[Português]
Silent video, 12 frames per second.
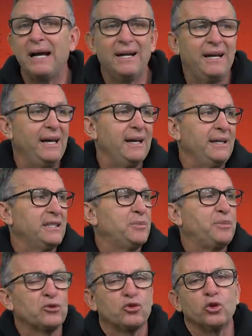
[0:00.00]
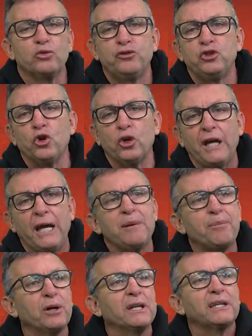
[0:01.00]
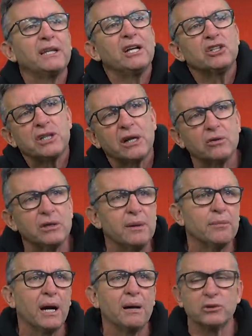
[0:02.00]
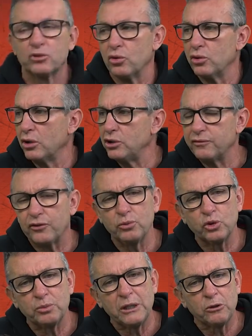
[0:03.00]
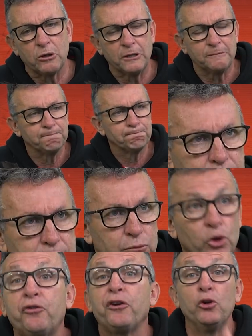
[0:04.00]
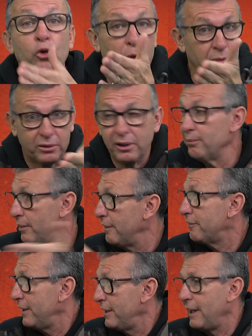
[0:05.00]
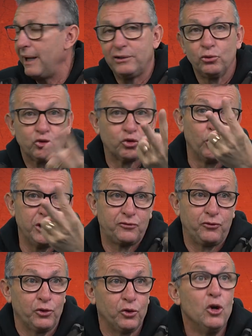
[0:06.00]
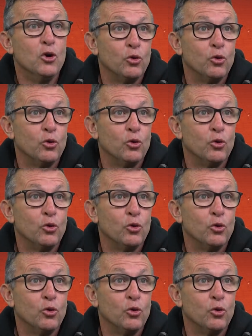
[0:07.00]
É, é, esse pessoal do videogame pode até achar que é Neymar, mas o Ronaldinho foi muito melhor. E o Fenômeno também, é verdade. Os dois foram.